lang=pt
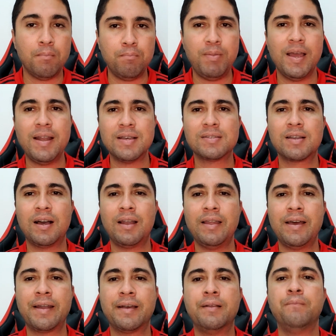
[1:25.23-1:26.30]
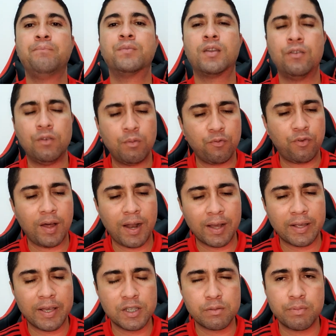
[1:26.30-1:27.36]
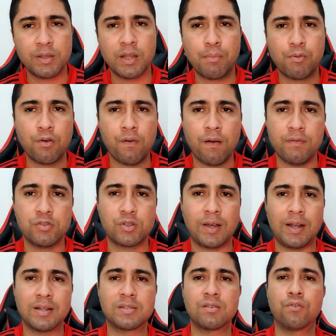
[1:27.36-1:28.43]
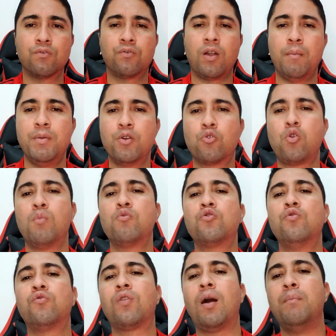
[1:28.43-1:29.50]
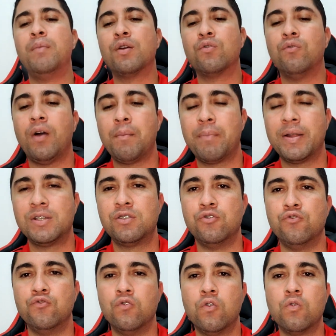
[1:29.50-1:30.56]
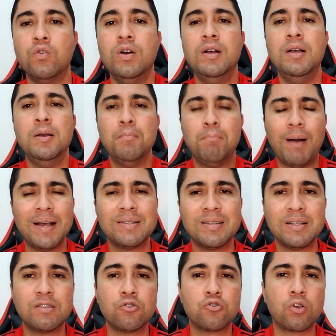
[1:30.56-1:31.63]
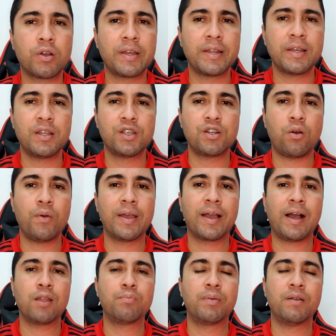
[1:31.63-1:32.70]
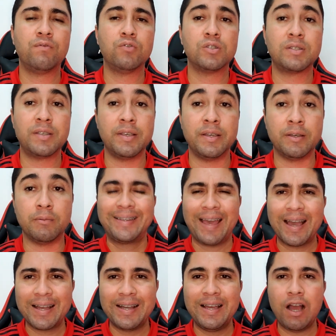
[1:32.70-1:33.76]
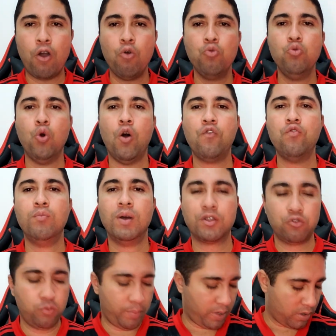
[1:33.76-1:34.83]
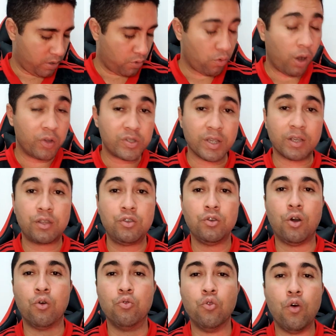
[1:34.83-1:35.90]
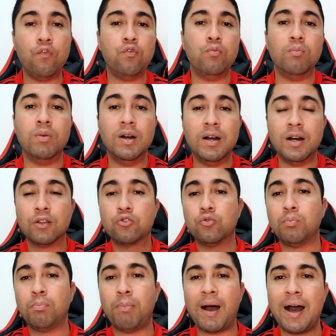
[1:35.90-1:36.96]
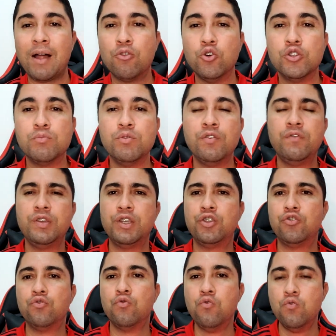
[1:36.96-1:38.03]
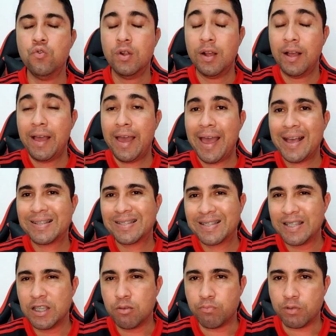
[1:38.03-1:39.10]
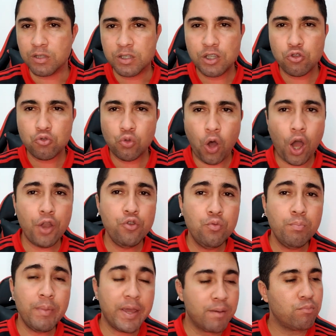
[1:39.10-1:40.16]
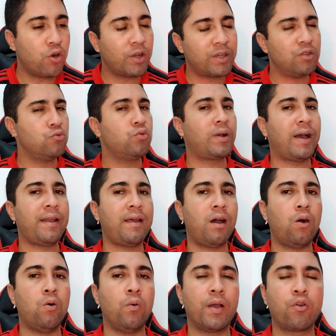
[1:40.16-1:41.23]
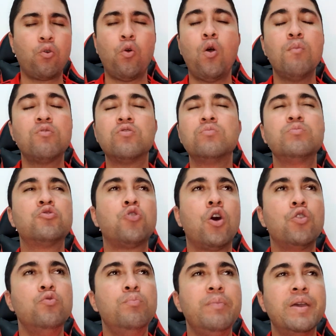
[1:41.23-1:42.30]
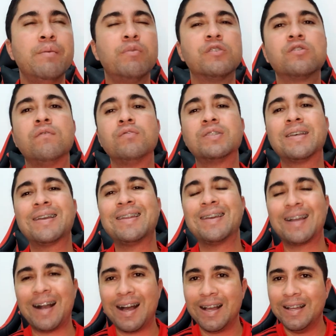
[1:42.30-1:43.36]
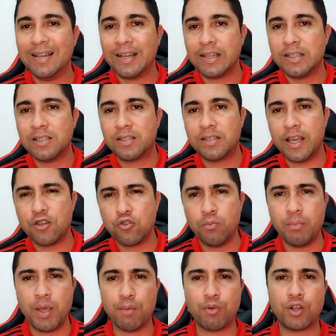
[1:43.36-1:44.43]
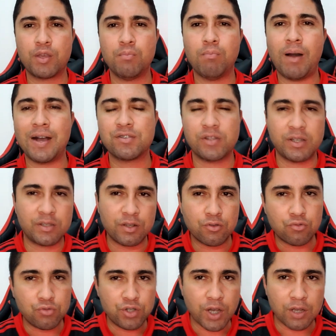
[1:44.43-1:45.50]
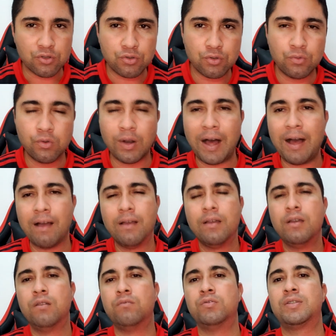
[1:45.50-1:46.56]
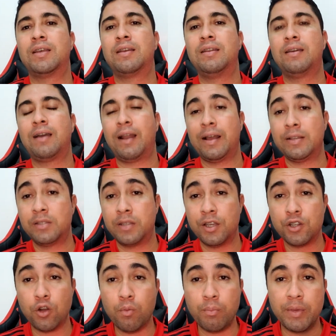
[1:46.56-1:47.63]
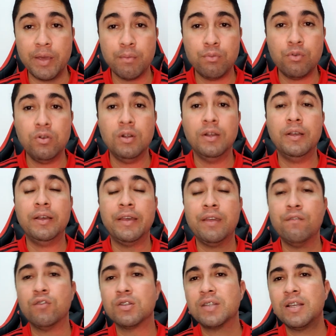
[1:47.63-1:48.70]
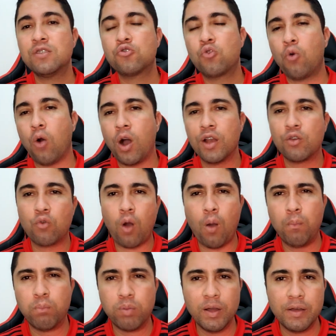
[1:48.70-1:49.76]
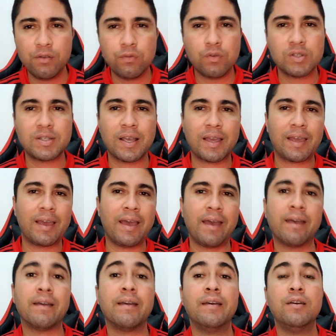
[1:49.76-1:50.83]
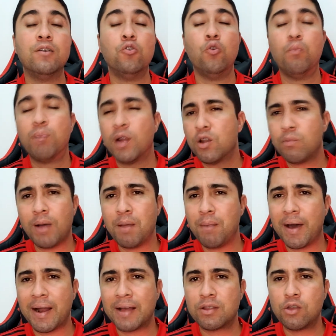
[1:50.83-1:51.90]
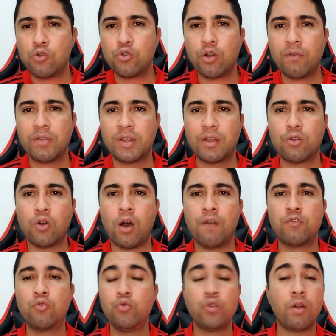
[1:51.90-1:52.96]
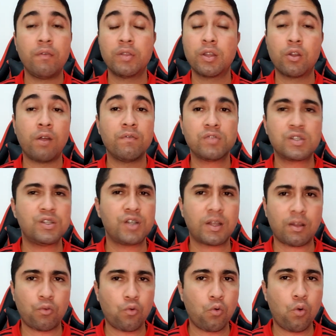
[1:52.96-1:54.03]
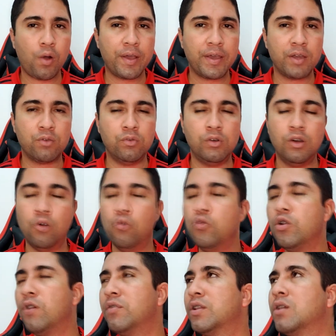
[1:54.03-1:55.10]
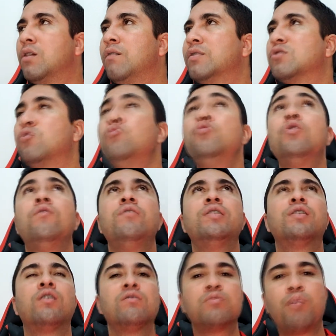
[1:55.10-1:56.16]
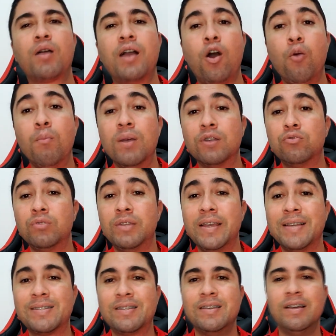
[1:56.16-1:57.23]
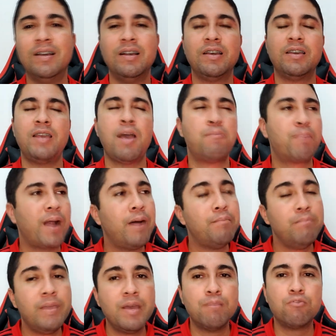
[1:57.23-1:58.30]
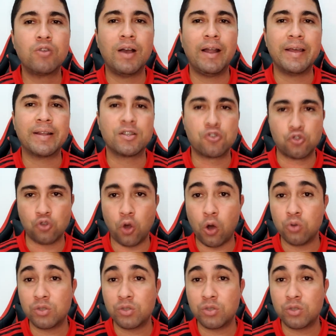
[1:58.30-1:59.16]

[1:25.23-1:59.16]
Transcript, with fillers: Beleza, galera? Então vamos falar aqui a respeito da provável escalação do Flamengo, como que o Flamengo vai para esse jogo. Mas antes eu só queria deixar um recado para você. Quer ganhar um novo manto do Mengão igual esse aqui, ó, o novo manto, pá, 2021? É simples, se torne um membro aqui do canal. É como que eu me torno um membro? É só você clicar em seja um membro aqui embaixo, tá escrito de azul lá. Você clica lá em seja um membro e você escolhe qual plano você quer. O plano mais barato é R$ 1,99. Com R$ 1,99 você já está concorrendo. R$ 1,99 é você pode ganhar um manto desse. E é para membro, galera, só.